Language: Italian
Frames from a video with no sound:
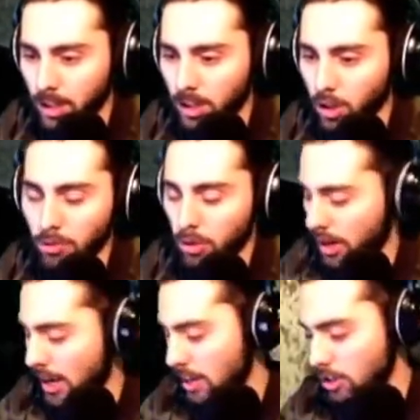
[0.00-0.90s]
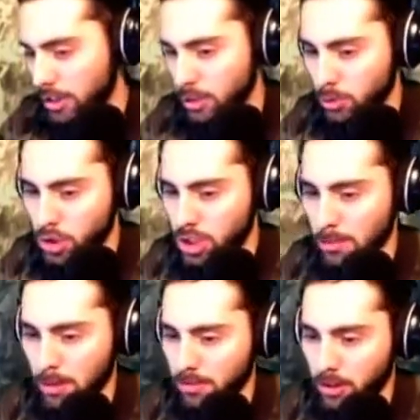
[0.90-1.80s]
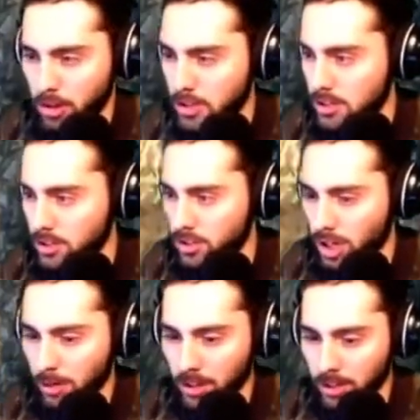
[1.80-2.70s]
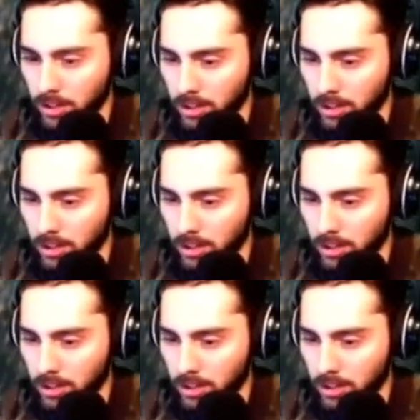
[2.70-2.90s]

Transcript: Non vorrei doverti uccidere per forza, sinceramente.